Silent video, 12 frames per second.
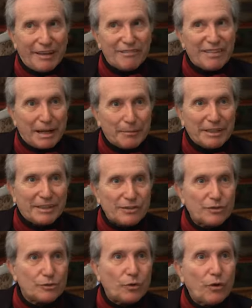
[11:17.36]
è veramente
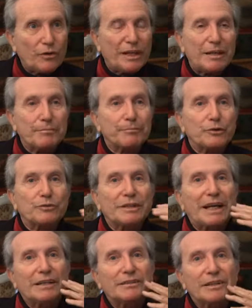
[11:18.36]
storia
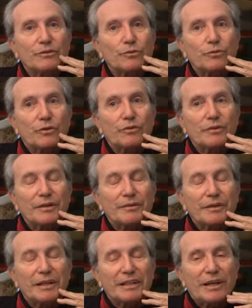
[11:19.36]
importante uno,
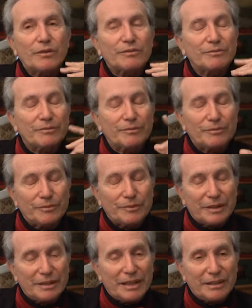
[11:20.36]
eh, ed, è, mm,
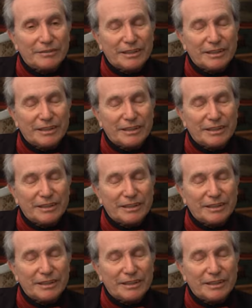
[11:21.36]
ed, è,